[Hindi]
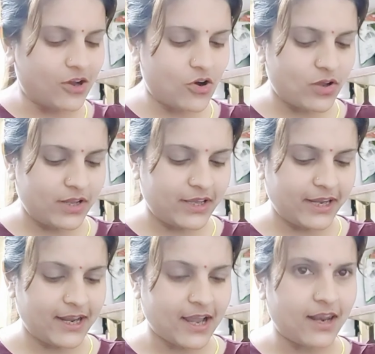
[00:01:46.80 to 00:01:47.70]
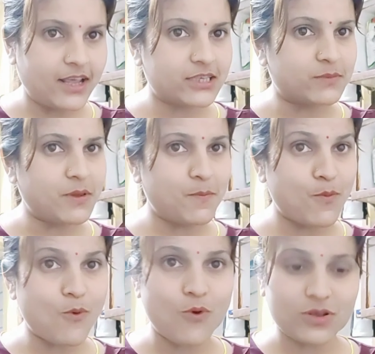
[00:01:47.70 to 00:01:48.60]
और ये डालने इसमें
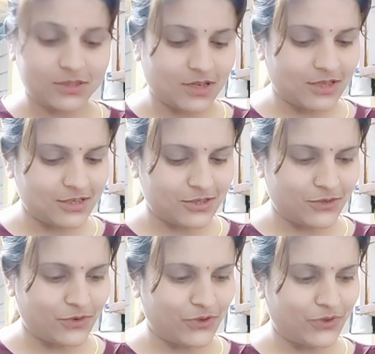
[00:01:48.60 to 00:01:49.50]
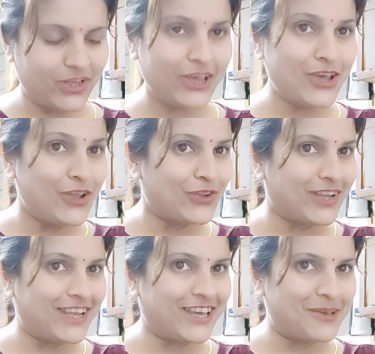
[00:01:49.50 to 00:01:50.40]
बहुत ज़्यादा ज़रूरी होते हैं तो ये
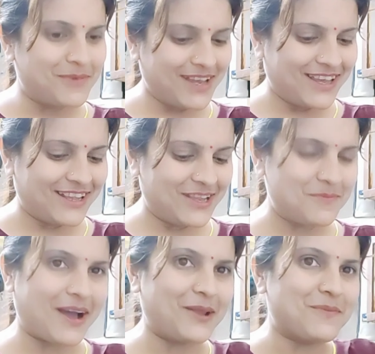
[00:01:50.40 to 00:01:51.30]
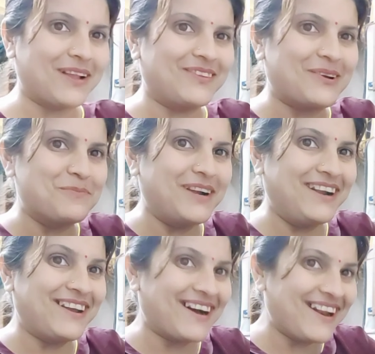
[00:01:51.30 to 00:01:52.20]
देखिए मैं कितनी भारी मात्रा में
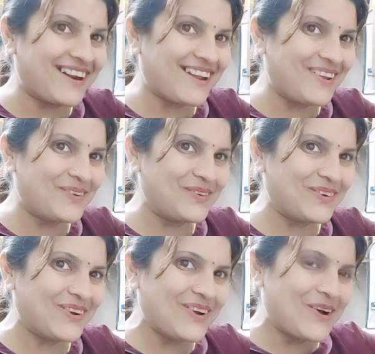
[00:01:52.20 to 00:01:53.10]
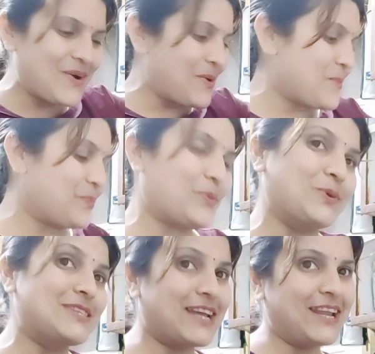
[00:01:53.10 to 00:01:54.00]
डाल रही हूँ तो
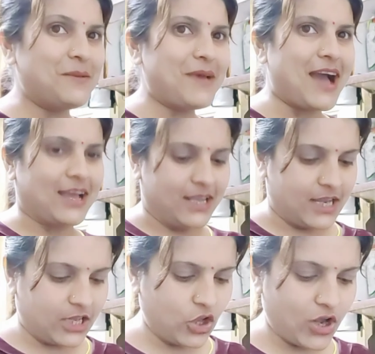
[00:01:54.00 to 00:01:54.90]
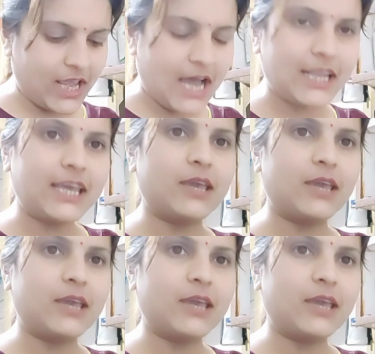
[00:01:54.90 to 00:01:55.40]
चलिए मैं आगे दिखाती हूँ और यहाँ देखिए